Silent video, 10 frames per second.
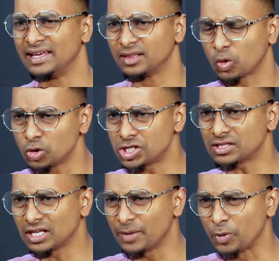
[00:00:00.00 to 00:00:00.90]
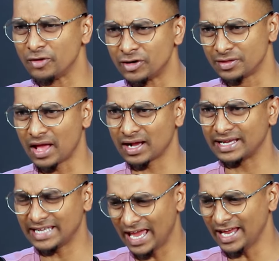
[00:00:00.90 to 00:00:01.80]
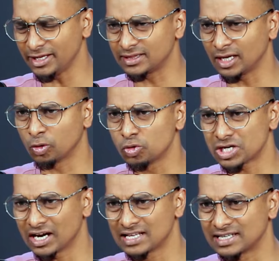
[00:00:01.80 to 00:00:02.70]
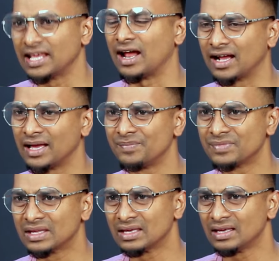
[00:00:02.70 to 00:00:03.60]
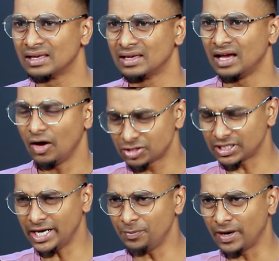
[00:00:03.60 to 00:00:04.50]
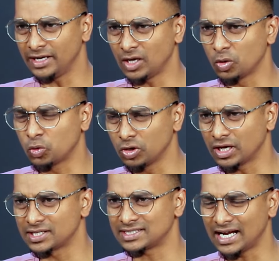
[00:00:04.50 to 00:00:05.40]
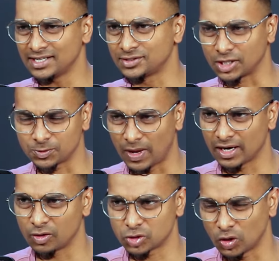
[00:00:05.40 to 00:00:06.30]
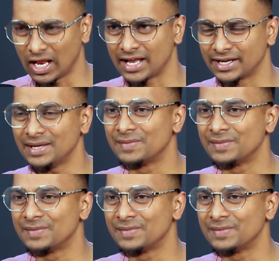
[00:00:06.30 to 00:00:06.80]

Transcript: இந்த குற்றத்தில் போய் விழுந்தாங்க ஏன் இத்தனை குற்றங்களை செய்கிறாங்க அவர் ஸ்டடி பண்ணிட்டு அவர் கொடுக்குற ஸ்டாட்டிஸ்டிக்ஸ் பாருங்கள் அவர் சொல்கிறாரு